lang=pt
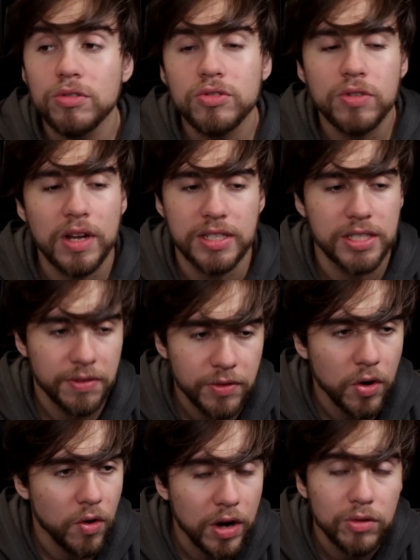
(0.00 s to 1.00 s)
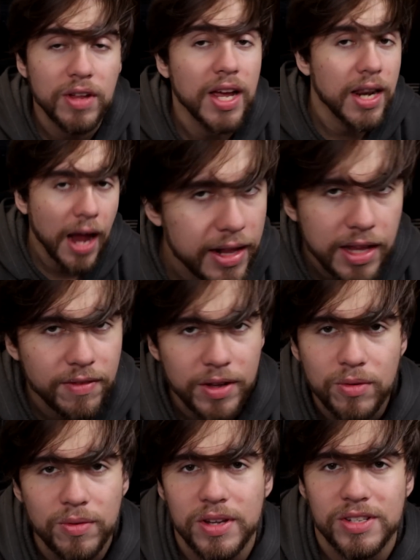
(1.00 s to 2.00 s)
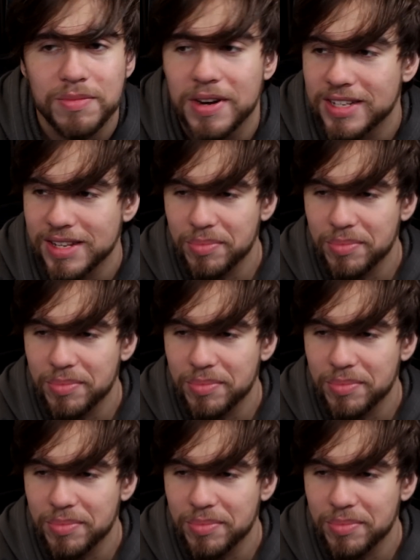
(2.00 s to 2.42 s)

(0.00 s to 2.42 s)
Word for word: Todo jogo que a gente viu agora não tem nada a ver com isso, mano.